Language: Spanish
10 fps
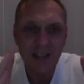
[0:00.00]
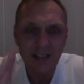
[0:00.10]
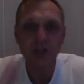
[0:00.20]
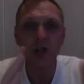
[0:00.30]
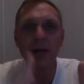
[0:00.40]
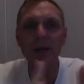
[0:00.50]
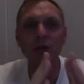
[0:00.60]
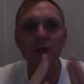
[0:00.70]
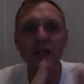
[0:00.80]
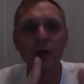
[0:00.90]
te estoy
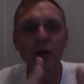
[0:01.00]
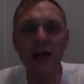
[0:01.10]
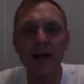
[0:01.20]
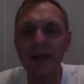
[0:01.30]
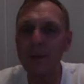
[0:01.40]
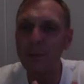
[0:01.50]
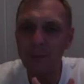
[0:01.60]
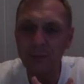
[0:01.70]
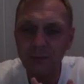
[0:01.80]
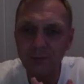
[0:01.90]
hablando de una em,
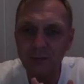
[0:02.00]
mm,